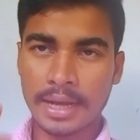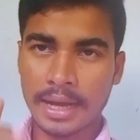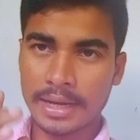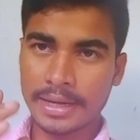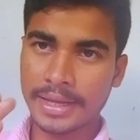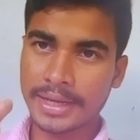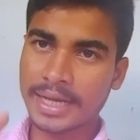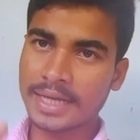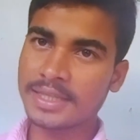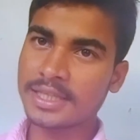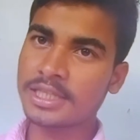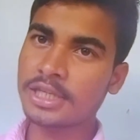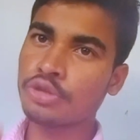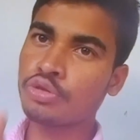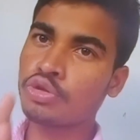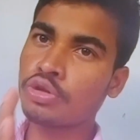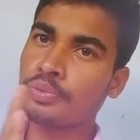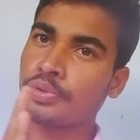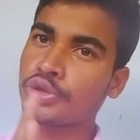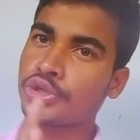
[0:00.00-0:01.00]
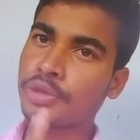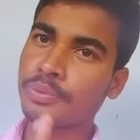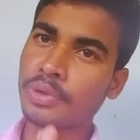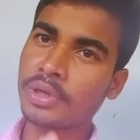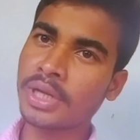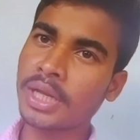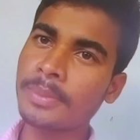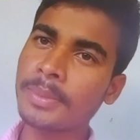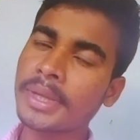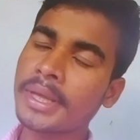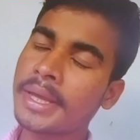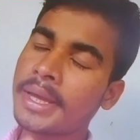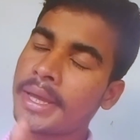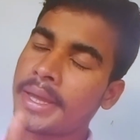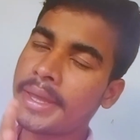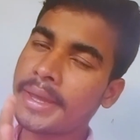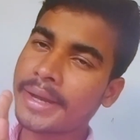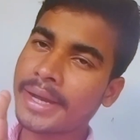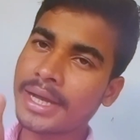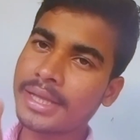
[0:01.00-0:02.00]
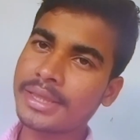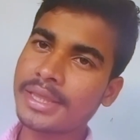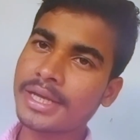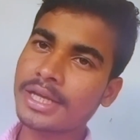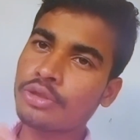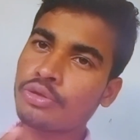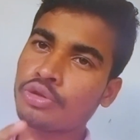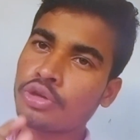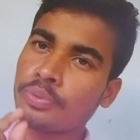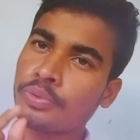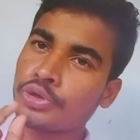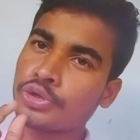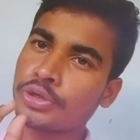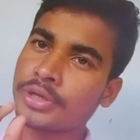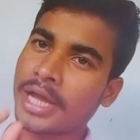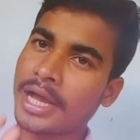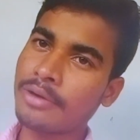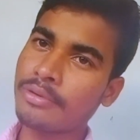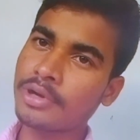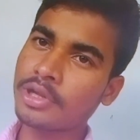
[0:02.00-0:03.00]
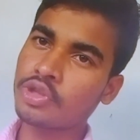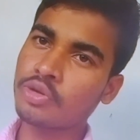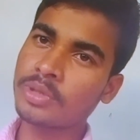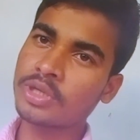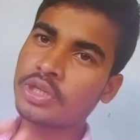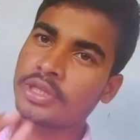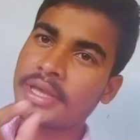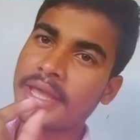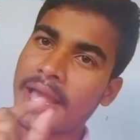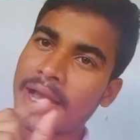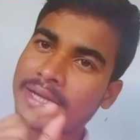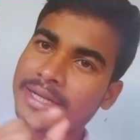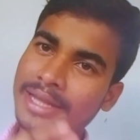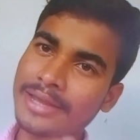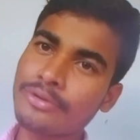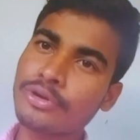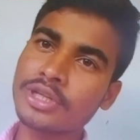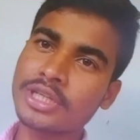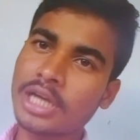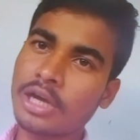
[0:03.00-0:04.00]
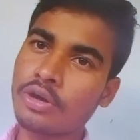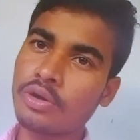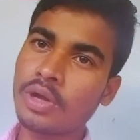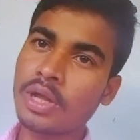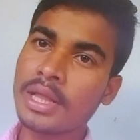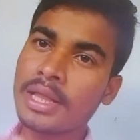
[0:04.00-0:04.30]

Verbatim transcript: আর এখান থেকে যে দুটো প্রশ্ন বললাম এখান থেকে দুটো প্রশ্ন না করে তোমরা যদি একটাই করে যাও